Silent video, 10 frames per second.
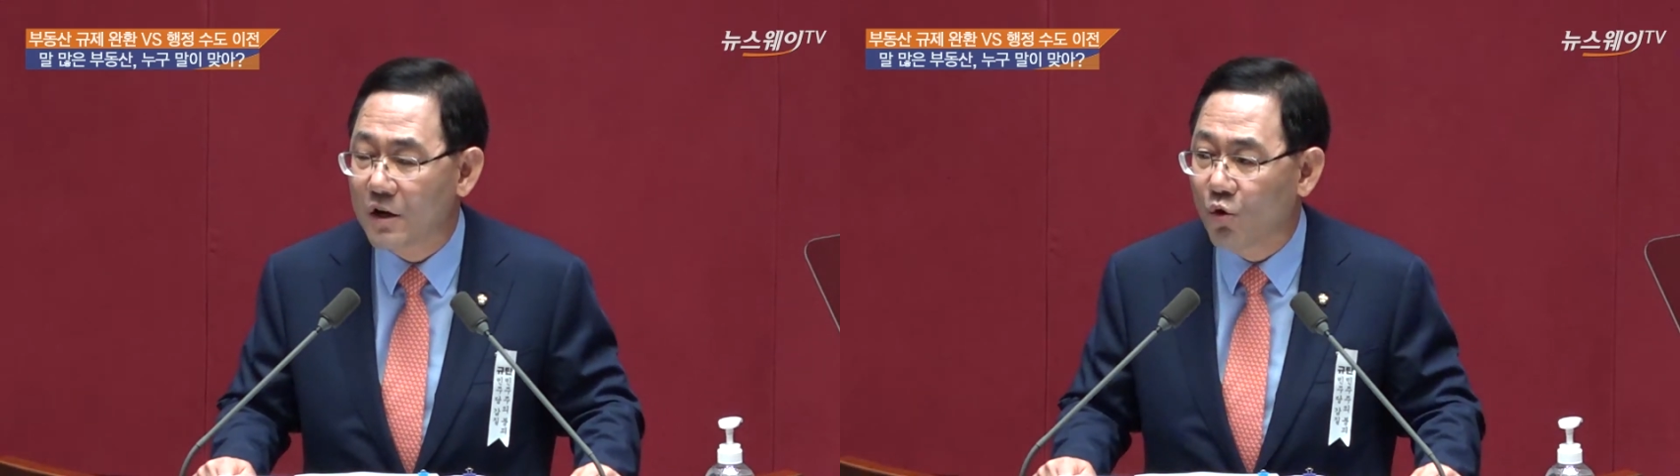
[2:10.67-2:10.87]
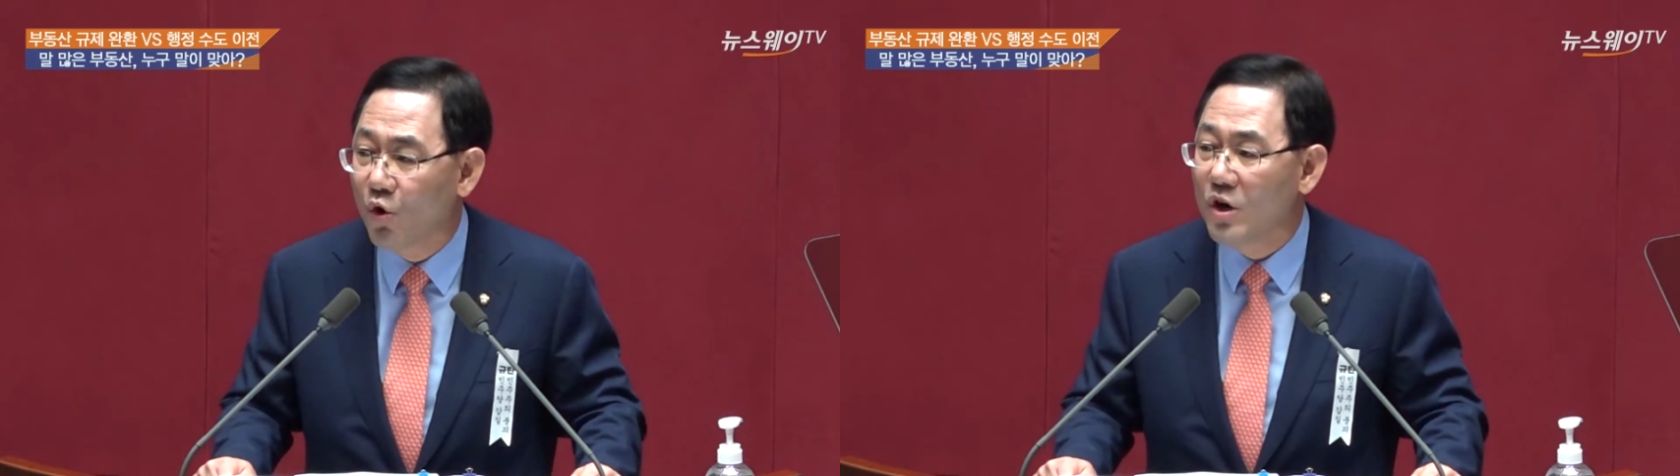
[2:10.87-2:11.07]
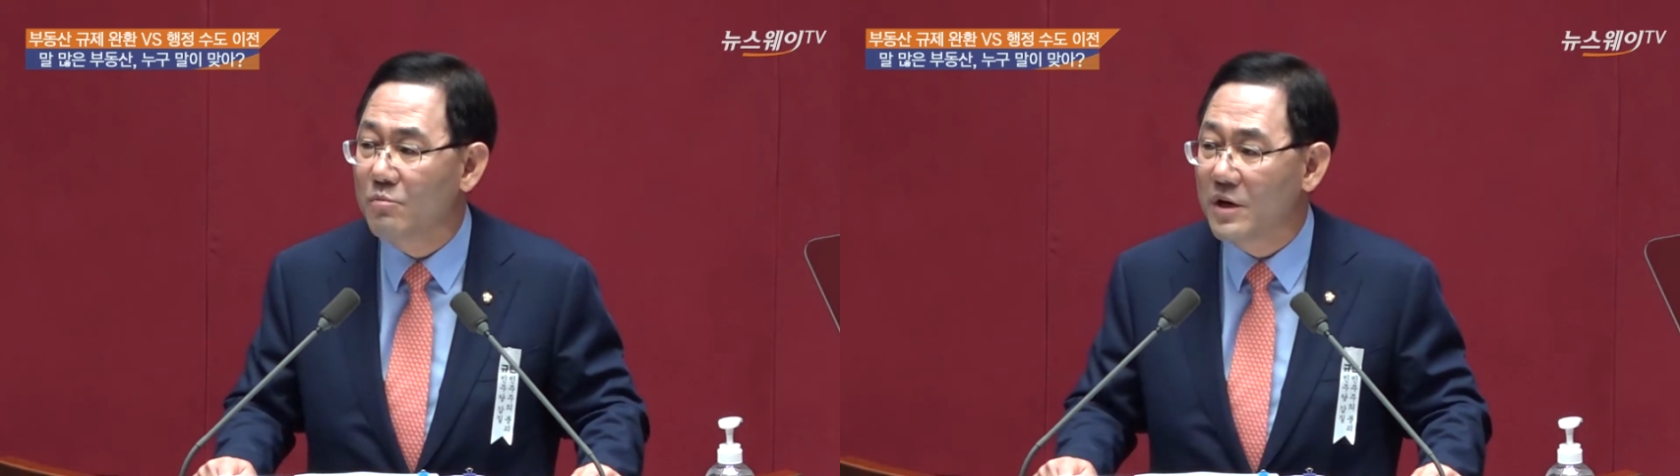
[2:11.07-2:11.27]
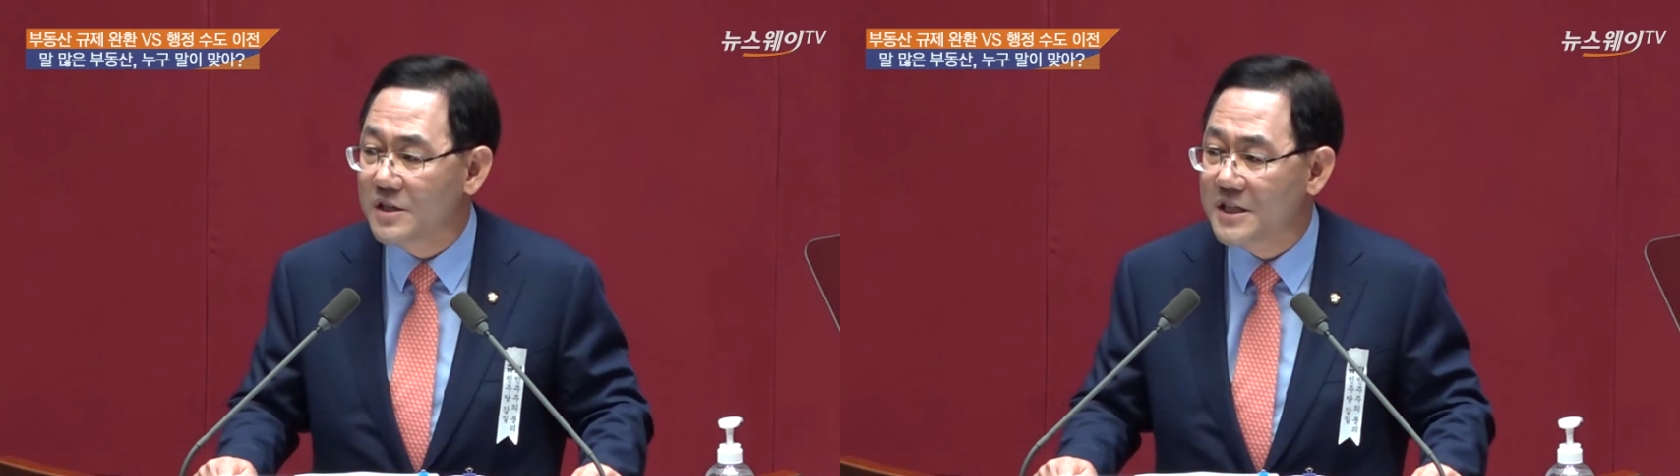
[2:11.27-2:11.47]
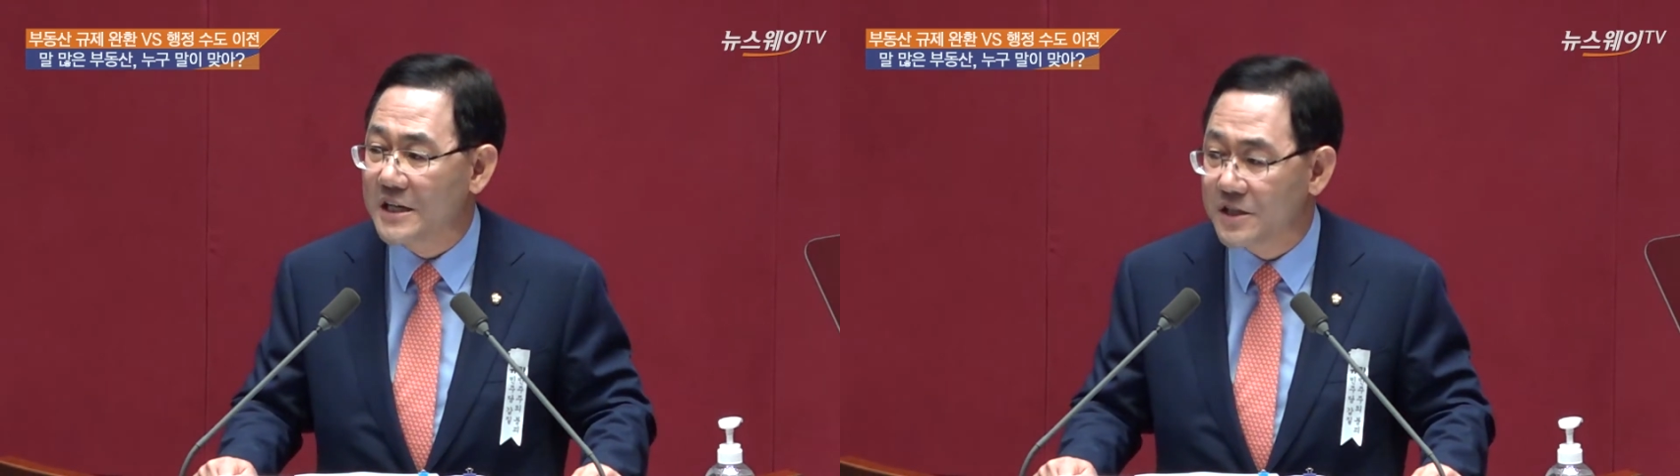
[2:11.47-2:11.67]
공급
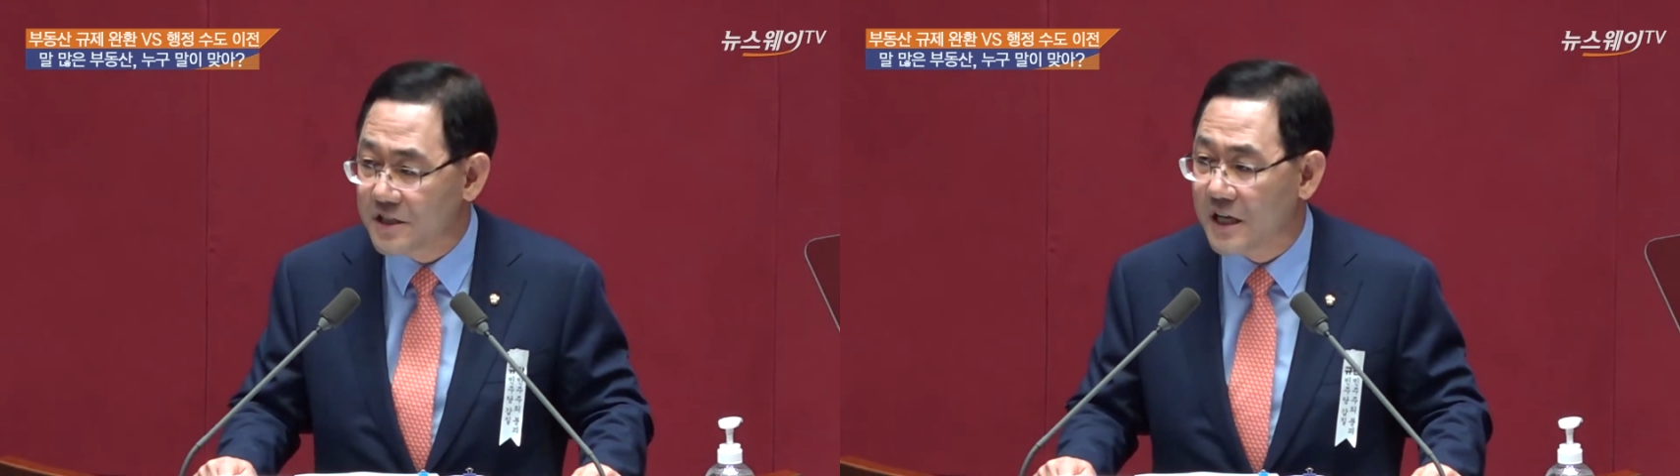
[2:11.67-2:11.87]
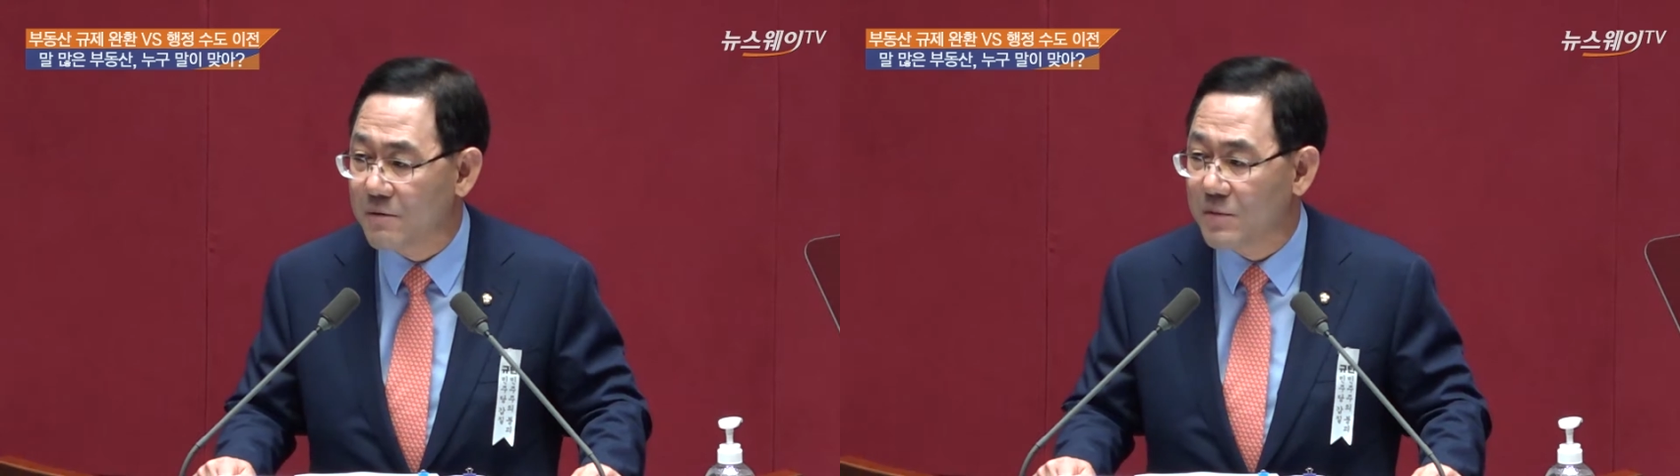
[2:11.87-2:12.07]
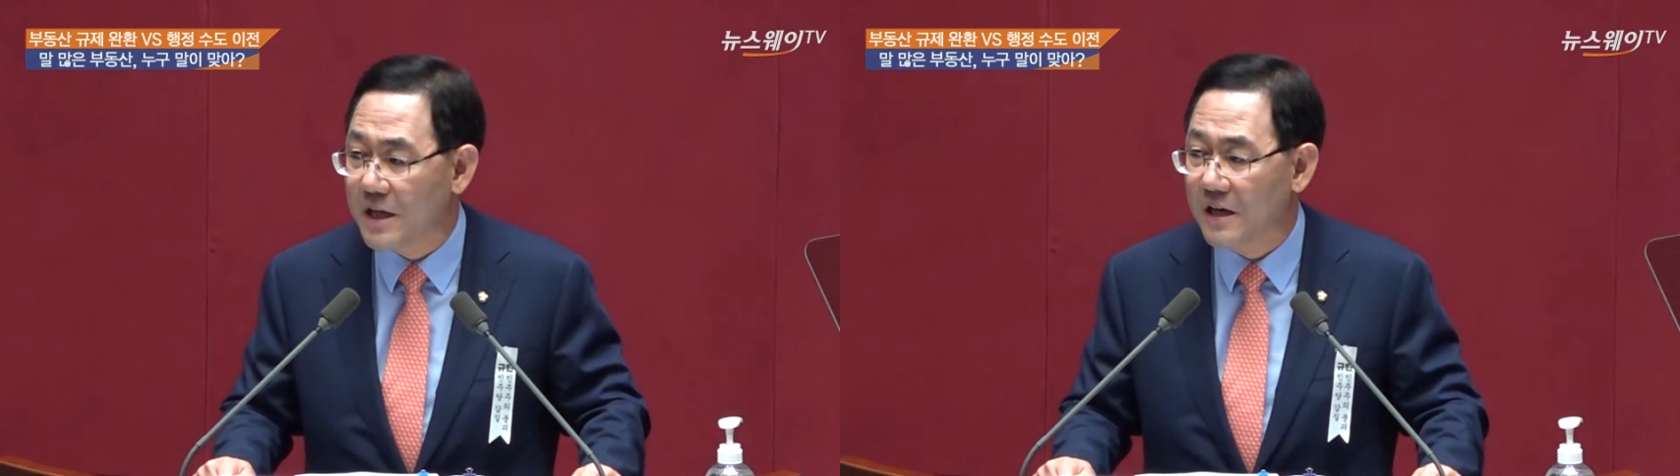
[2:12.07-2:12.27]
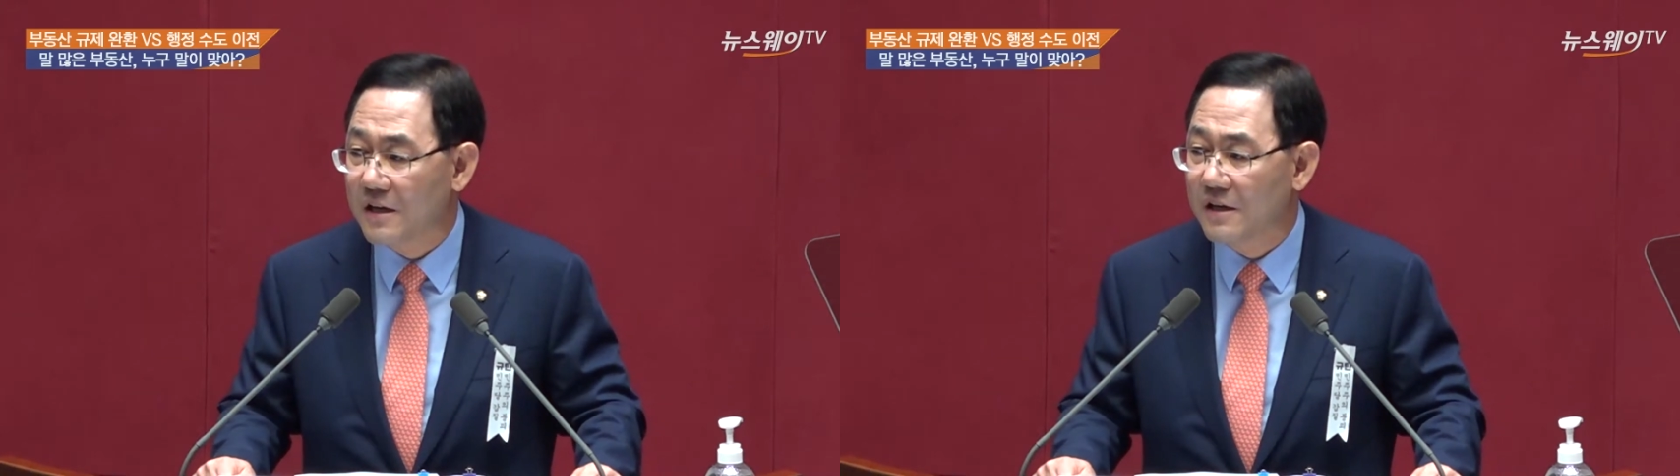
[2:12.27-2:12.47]
억제 정책입니다.